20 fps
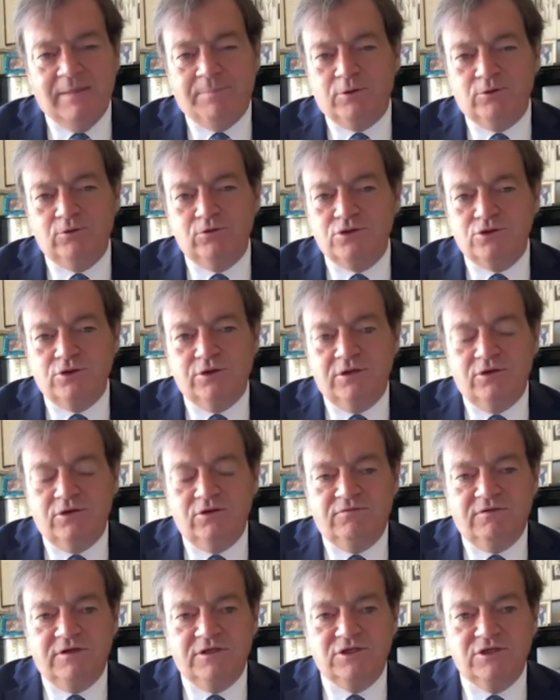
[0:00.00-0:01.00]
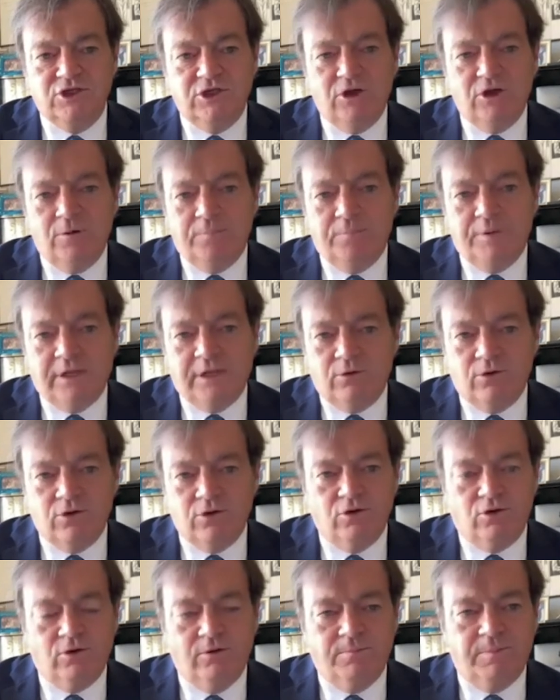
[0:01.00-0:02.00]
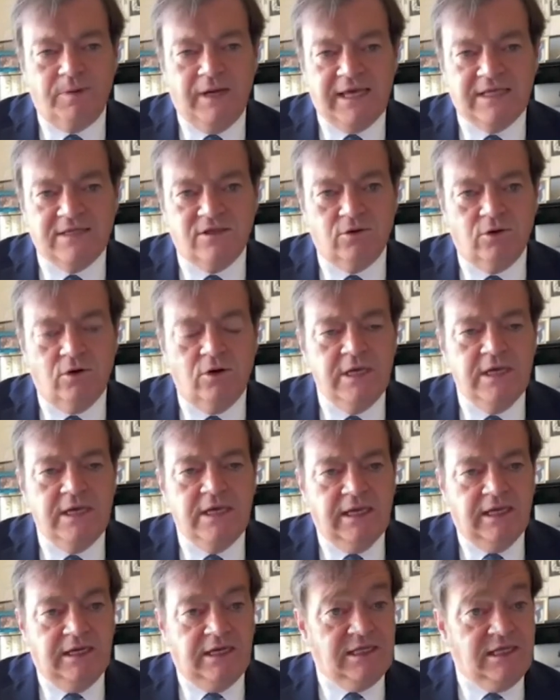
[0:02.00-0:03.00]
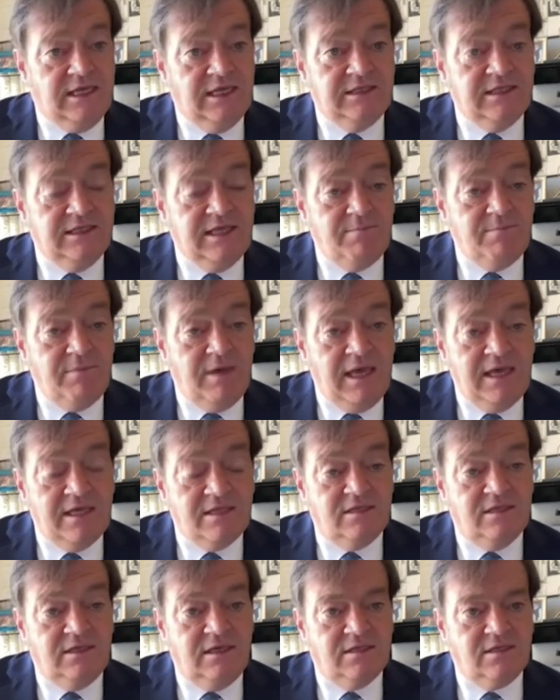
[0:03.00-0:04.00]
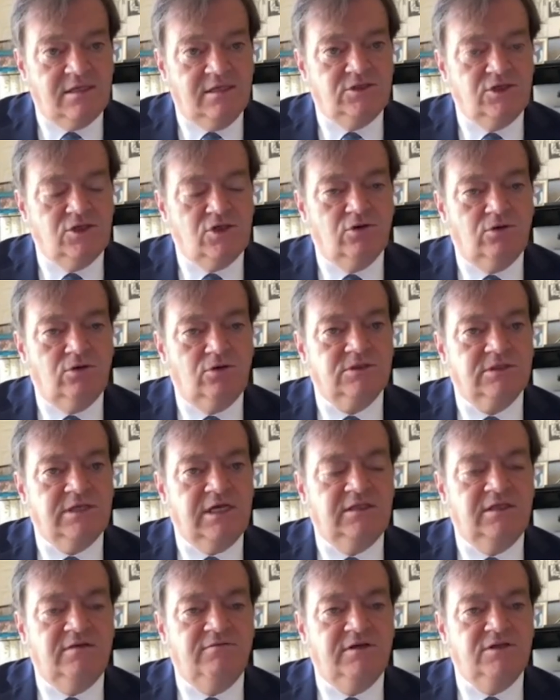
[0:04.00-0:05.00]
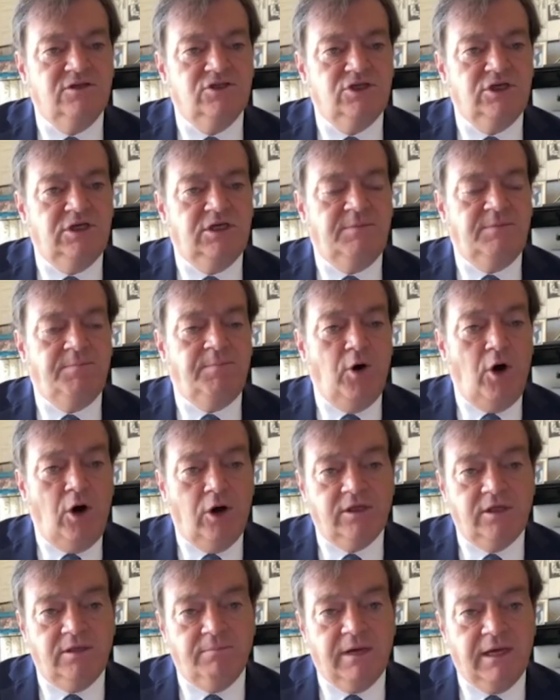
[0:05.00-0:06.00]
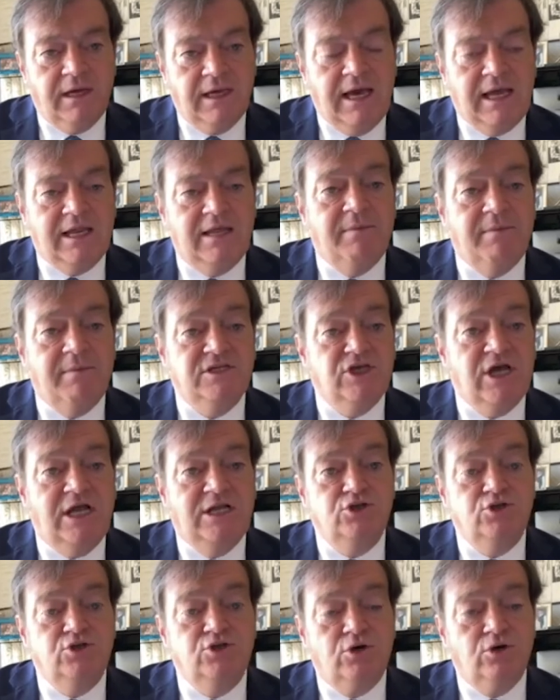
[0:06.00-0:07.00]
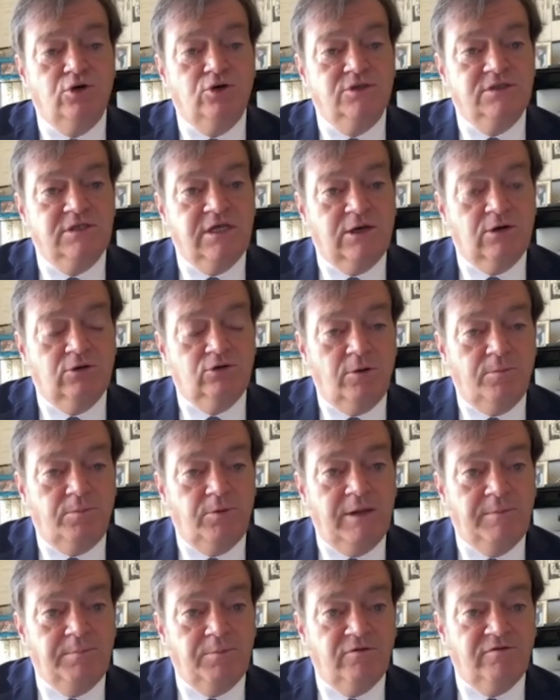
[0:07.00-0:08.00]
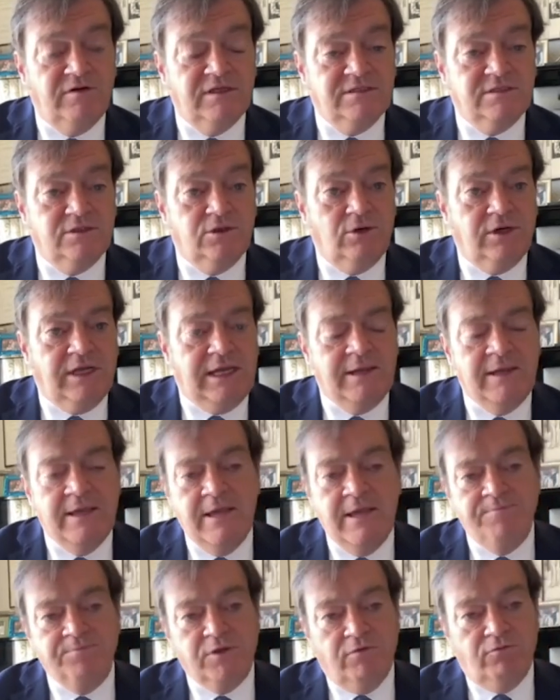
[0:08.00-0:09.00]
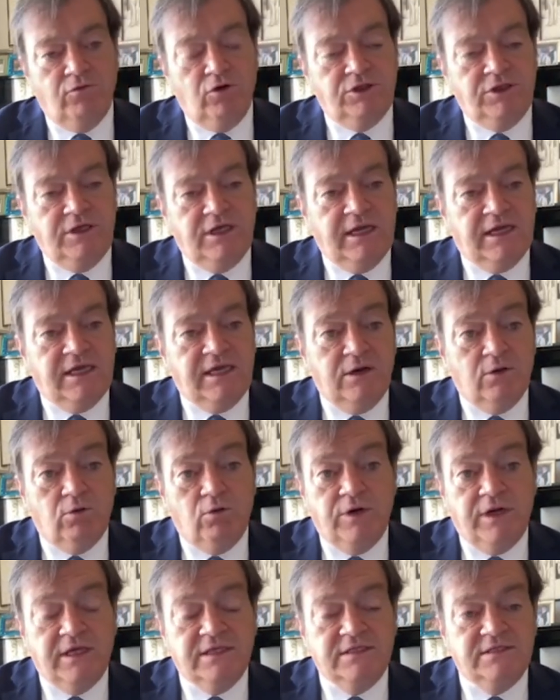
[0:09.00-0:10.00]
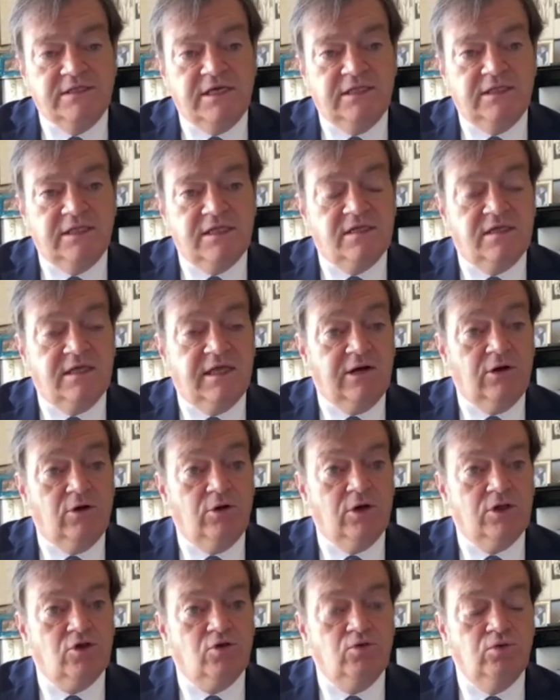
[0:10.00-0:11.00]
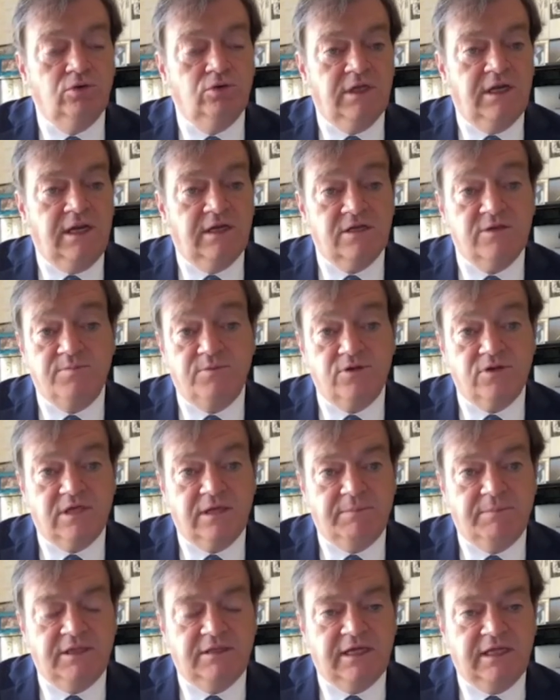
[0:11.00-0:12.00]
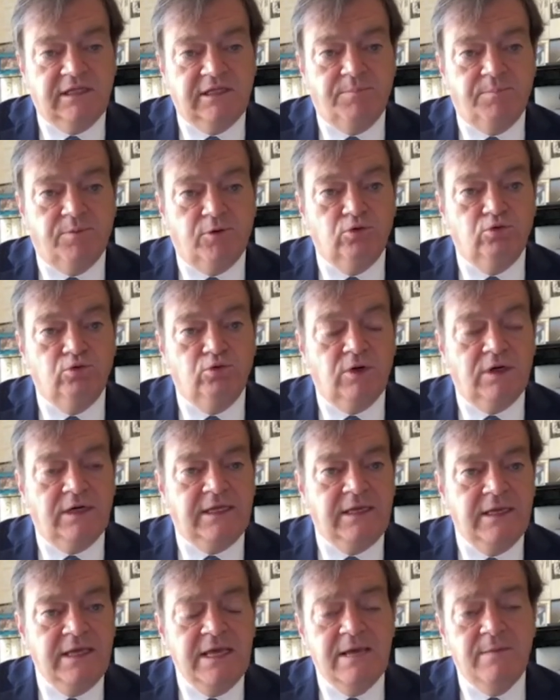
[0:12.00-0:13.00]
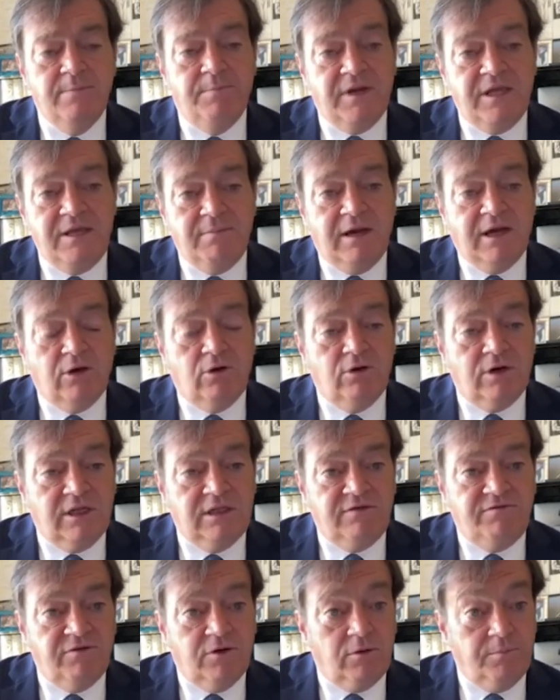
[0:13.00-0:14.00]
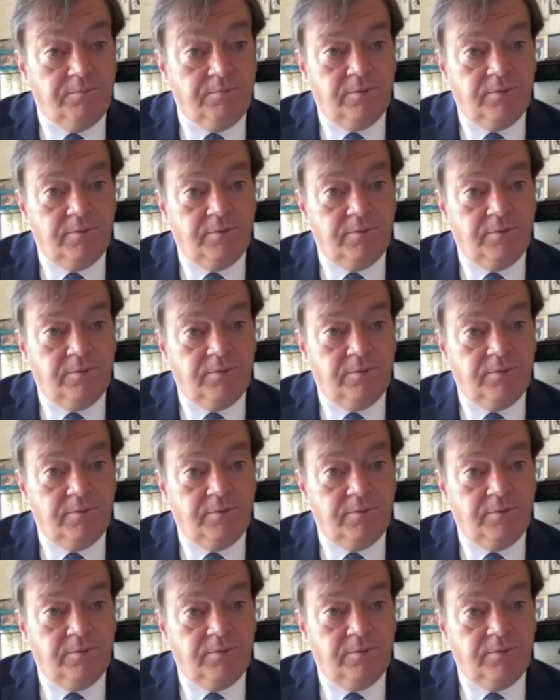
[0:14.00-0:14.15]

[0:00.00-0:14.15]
la produzione di un vaccino è un percorso complesso, richiede dei mesi e se ci sono stati vaccini, pochi magari, ma già al giorno 0 dopo l'approvazione, vuol dire che alcune aziende si erano assunte la responsabilità di produrli prima ancora di